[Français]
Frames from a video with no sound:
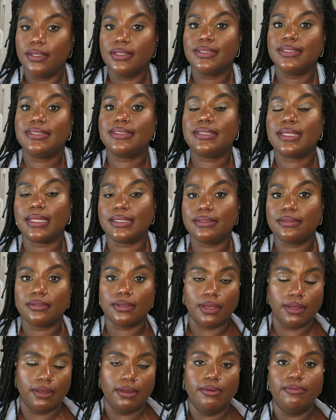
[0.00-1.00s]

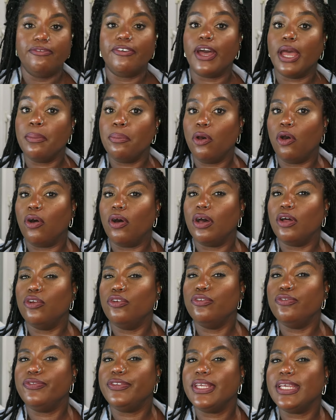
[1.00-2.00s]
c'est vraiment, hein,
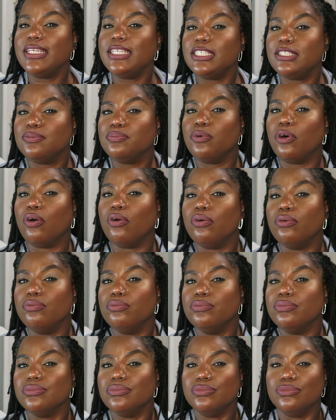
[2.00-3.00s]
le vieillissement
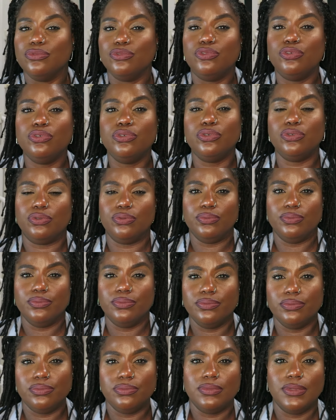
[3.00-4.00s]
de
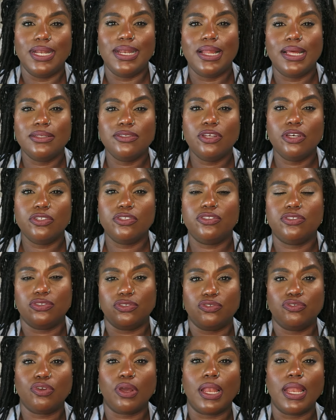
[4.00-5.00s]
la note
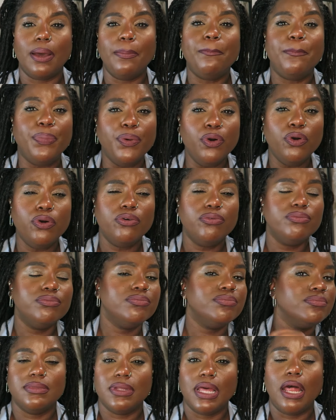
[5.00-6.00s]
sur la peau,
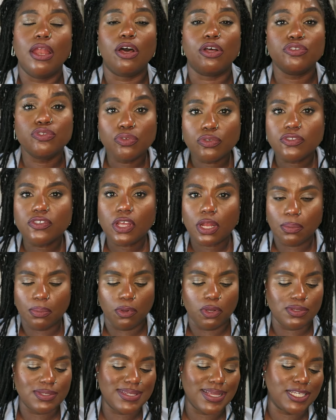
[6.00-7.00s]
alors non
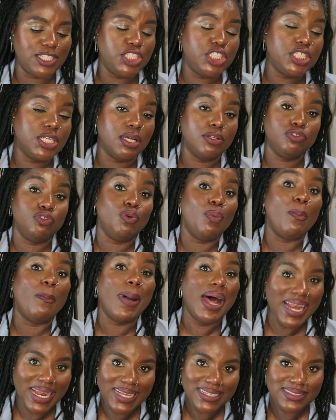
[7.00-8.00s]
seulement ça tient de
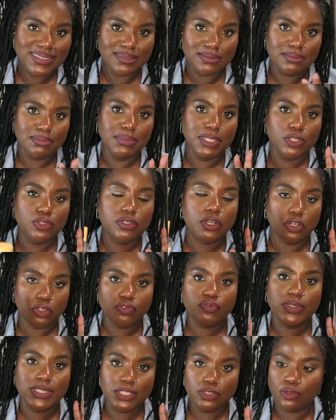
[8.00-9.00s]
malade, mais quand
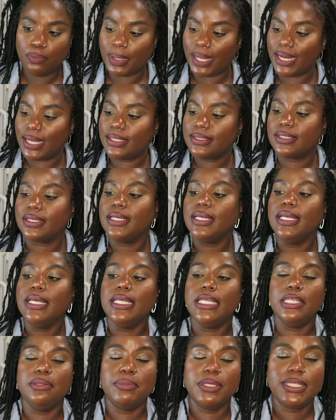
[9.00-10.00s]
je vous dis de malade,
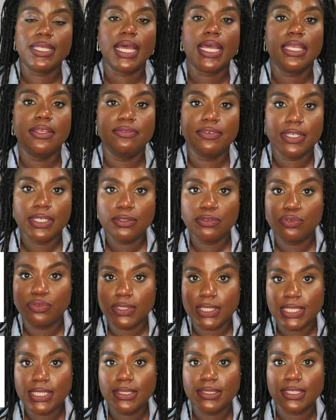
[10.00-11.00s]
il m'est arrivé
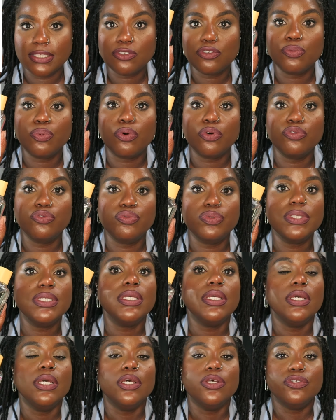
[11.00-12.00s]
d'utiliser ce produit
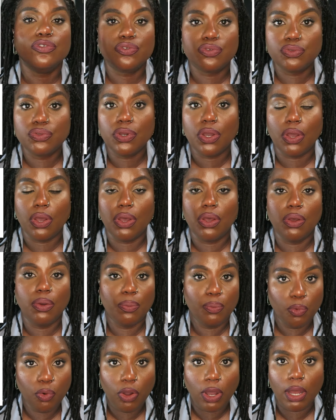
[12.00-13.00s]
sur euh,
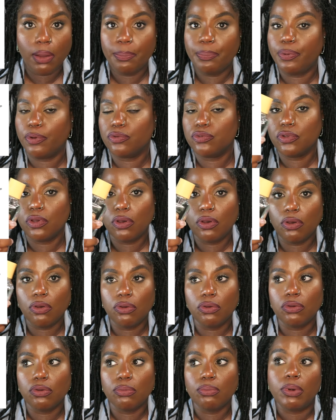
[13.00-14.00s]
moi
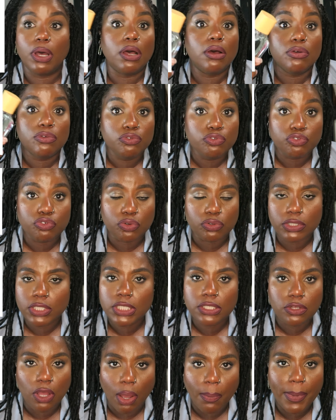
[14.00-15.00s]
pendant euh, bah, une
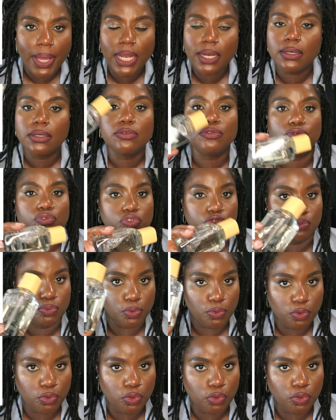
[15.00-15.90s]
journée normale. Hein, donc je